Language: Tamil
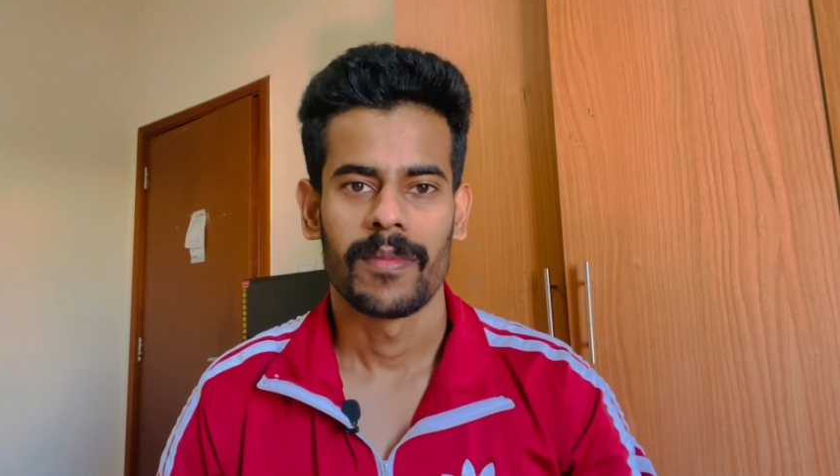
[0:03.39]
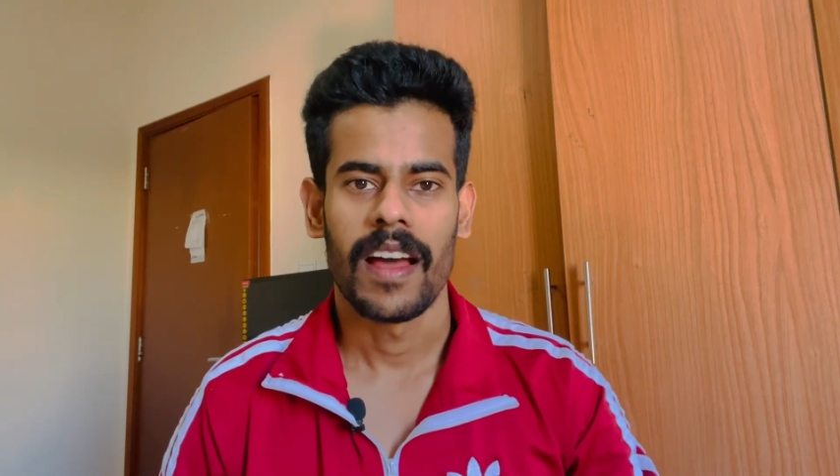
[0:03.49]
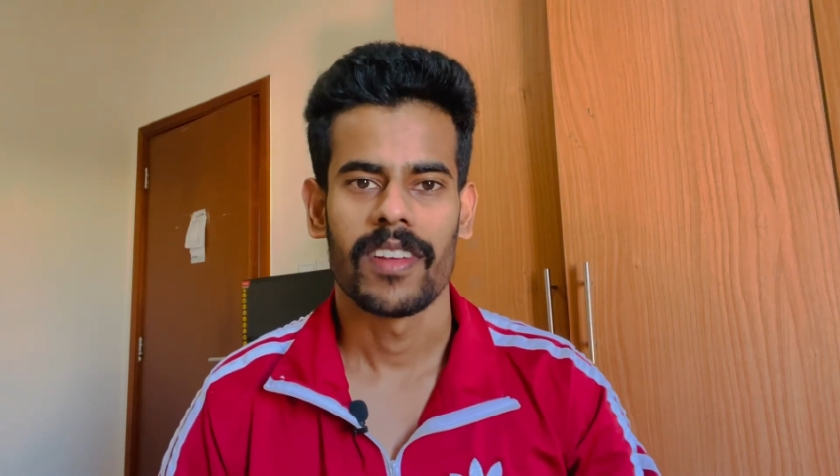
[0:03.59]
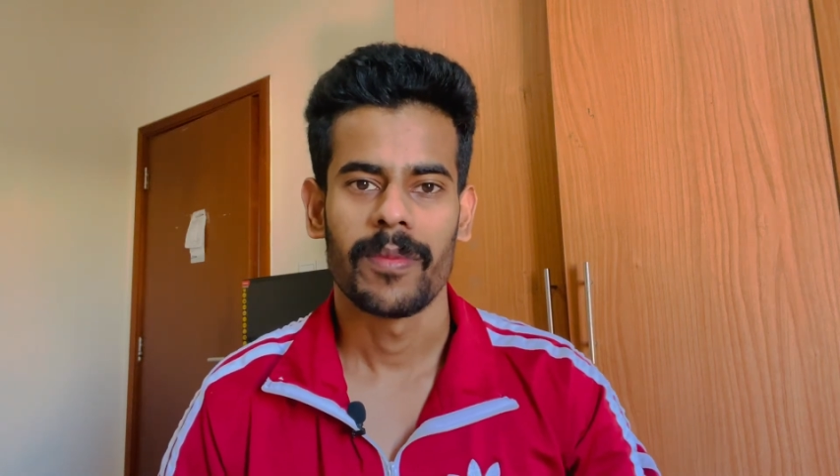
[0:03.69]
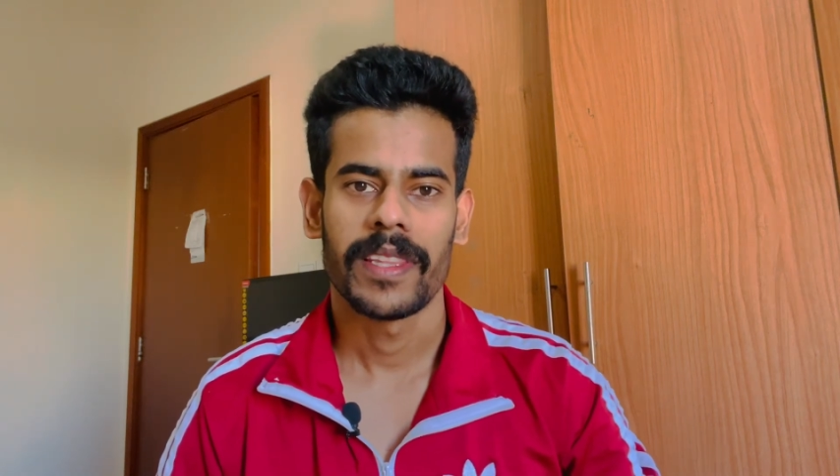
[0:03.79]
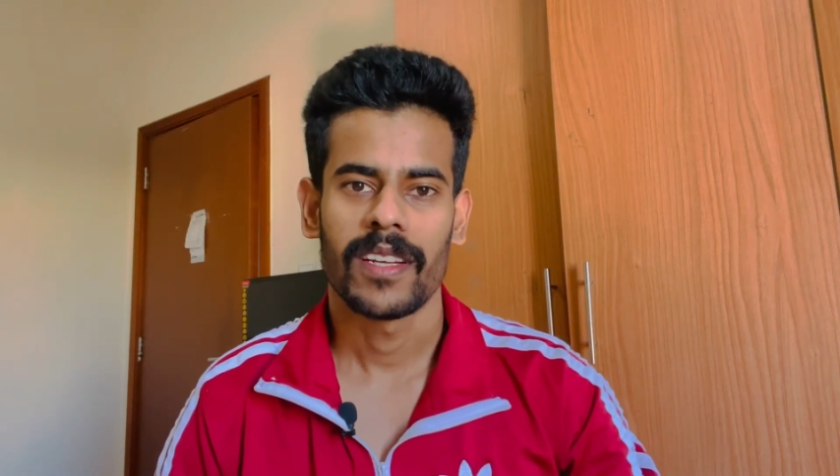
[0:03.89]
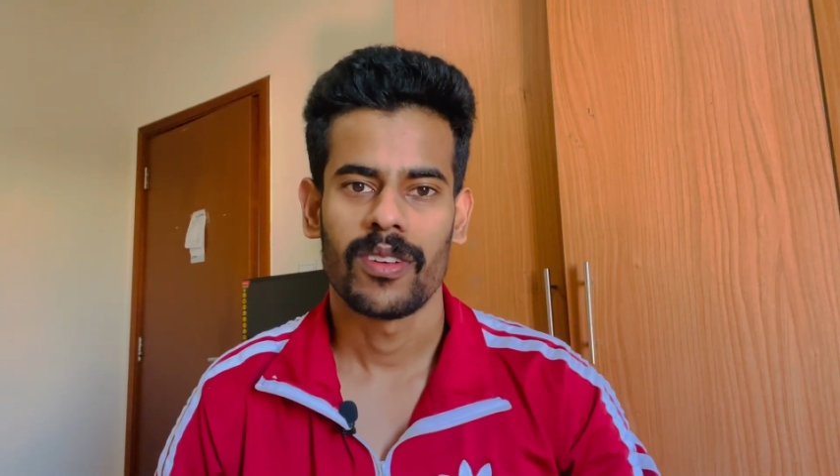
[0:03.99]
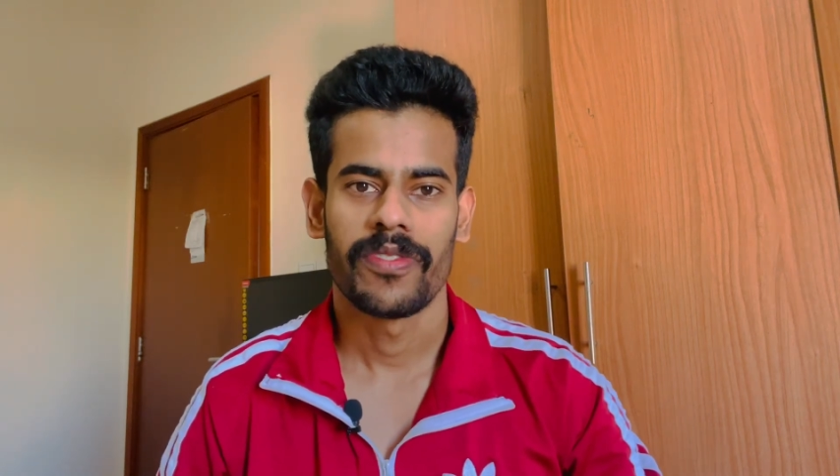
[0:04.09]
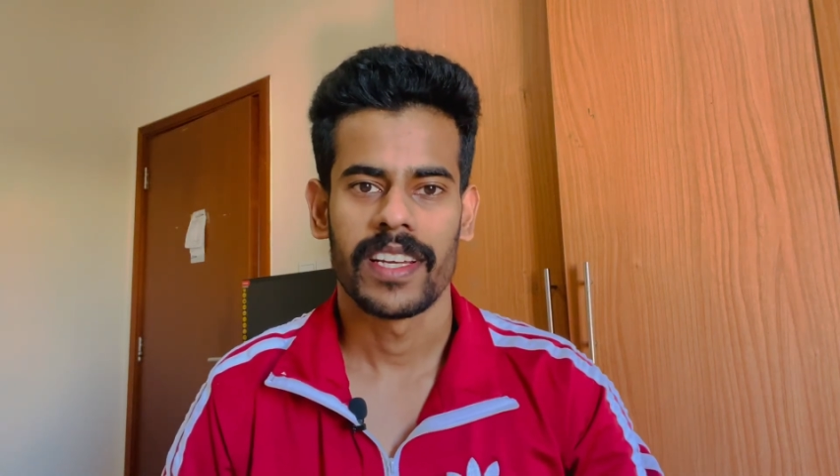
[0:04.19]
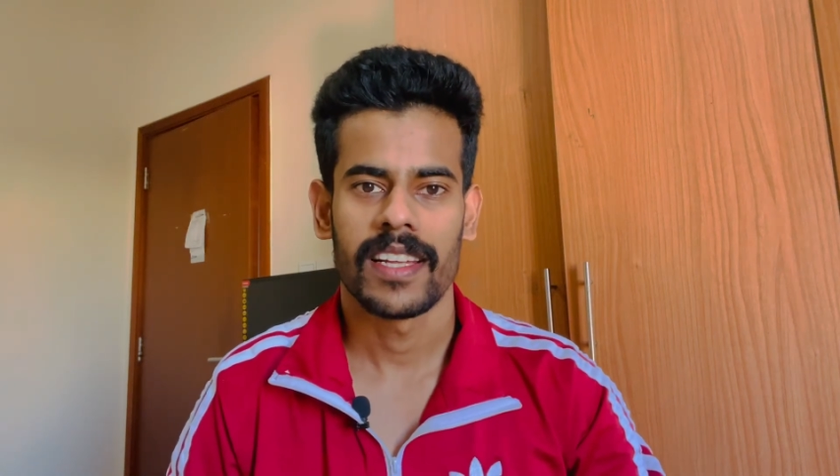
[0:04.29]
நான் வந்து
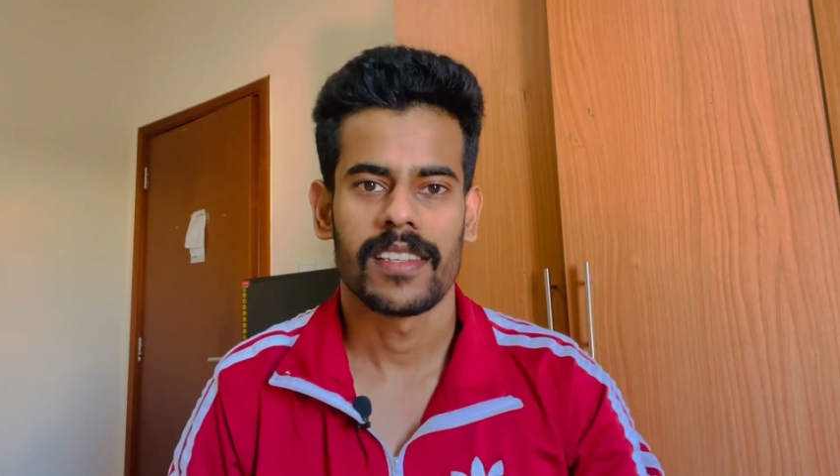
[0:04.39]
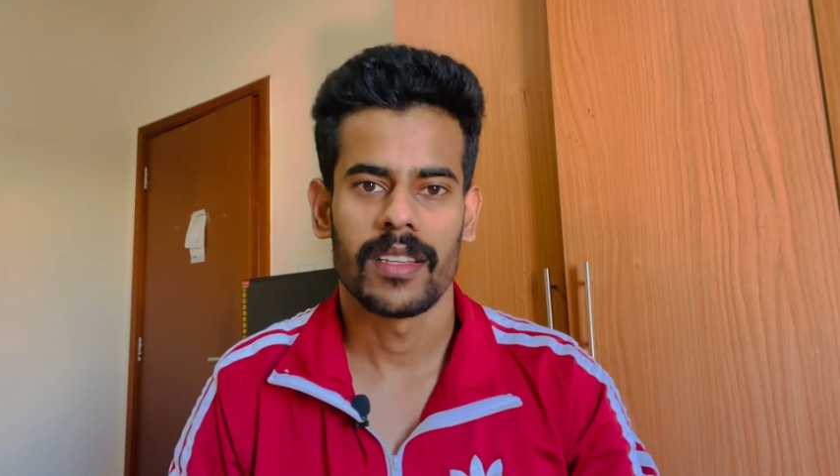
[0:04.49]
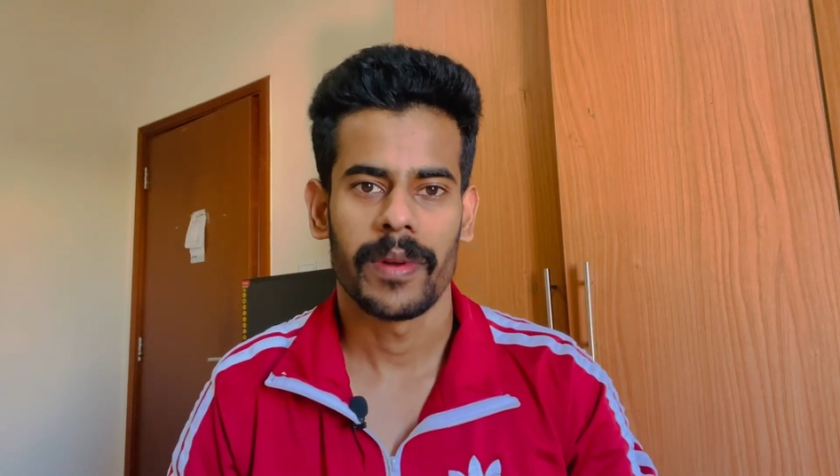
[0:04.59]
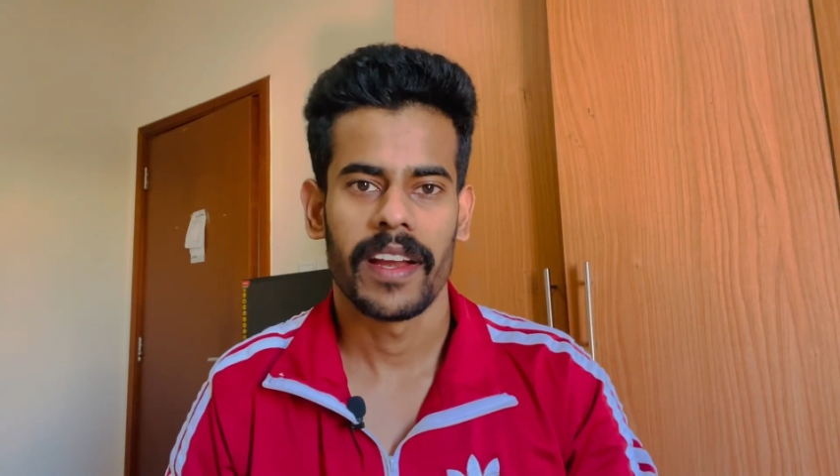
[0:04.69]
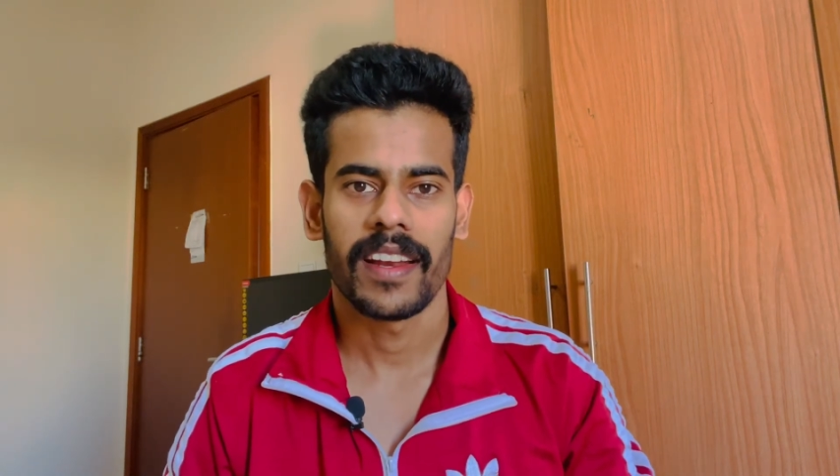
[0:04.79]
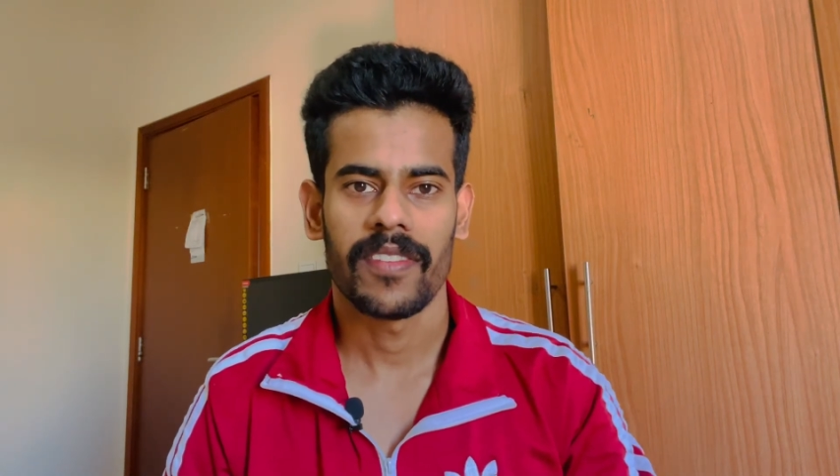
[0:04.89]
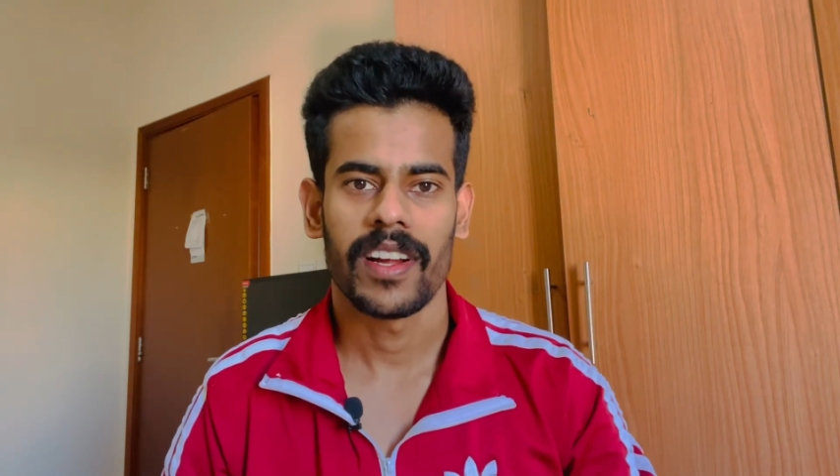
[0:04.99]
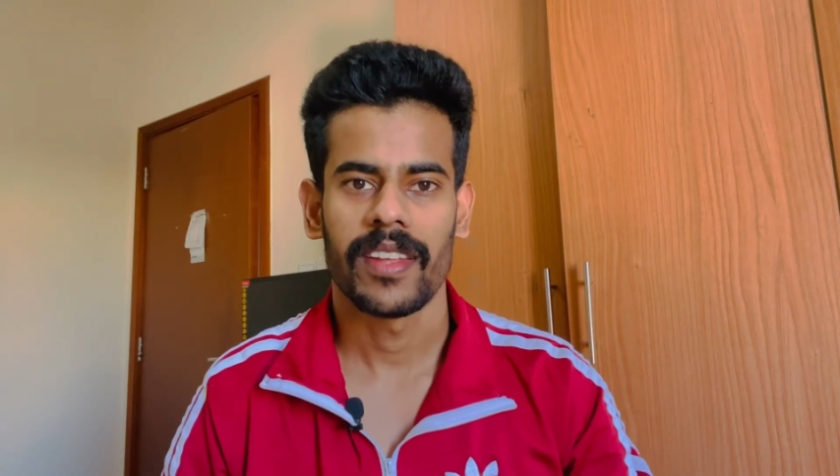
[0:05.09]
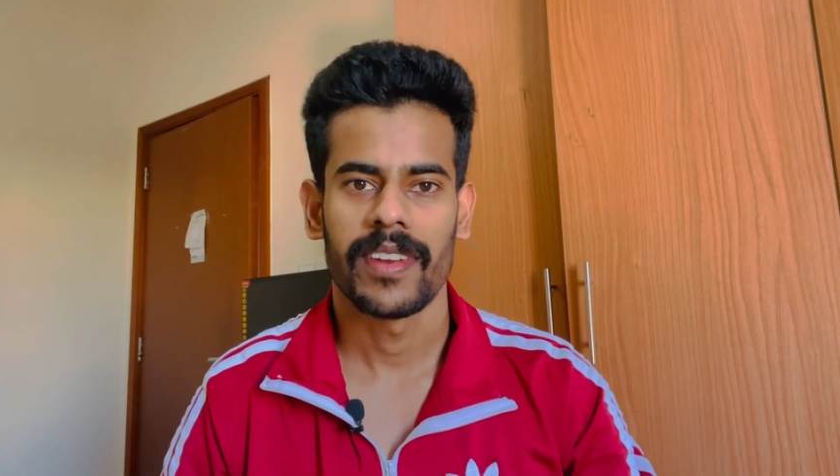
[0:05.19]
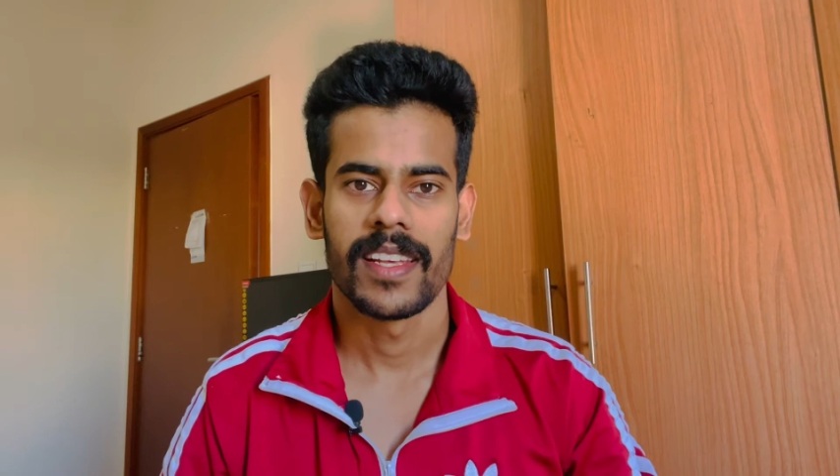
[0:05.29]
பார்த்திங்கன்னா ஒரு ஃபிட்னஸ் சேலஞ்ச் பண்ணிகிட்ருக்கேன்
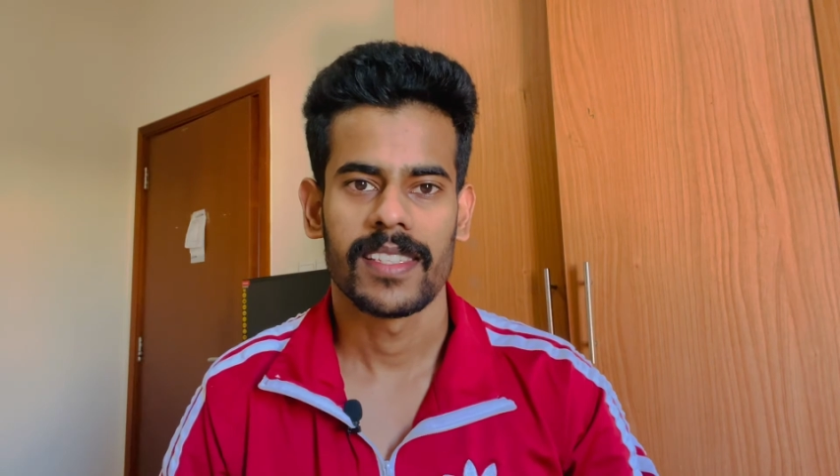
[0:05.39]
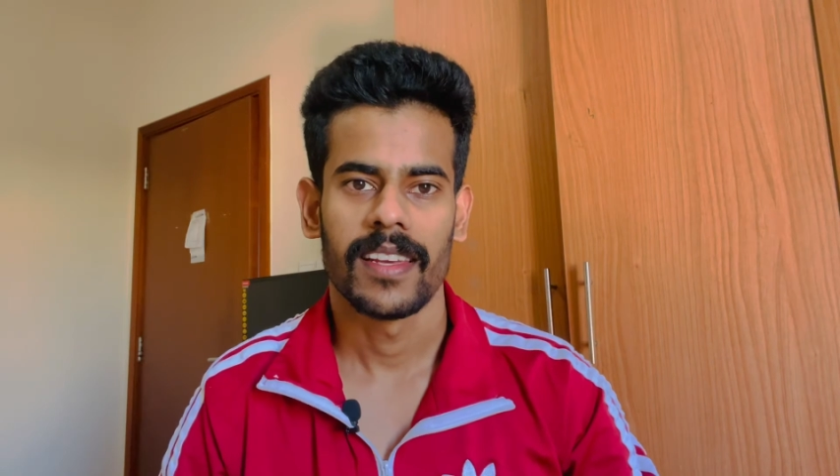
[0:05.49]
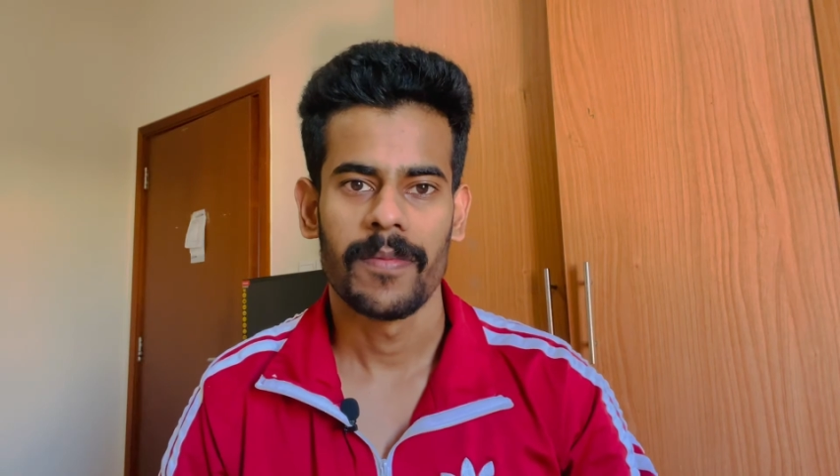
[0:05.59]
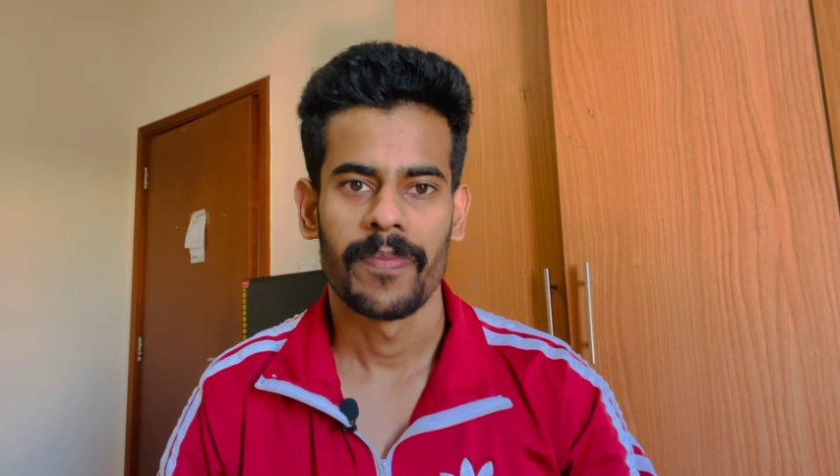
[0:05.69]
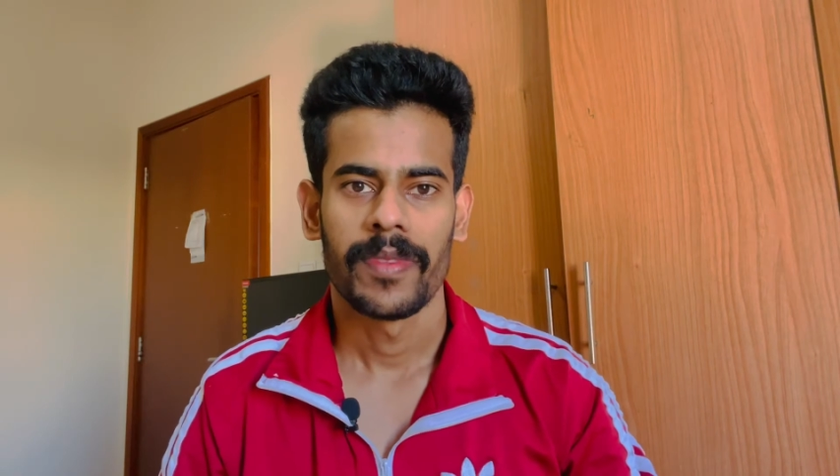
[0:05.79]
ஃபார்ட்டி ஃபைவ் டேஸ்க்கு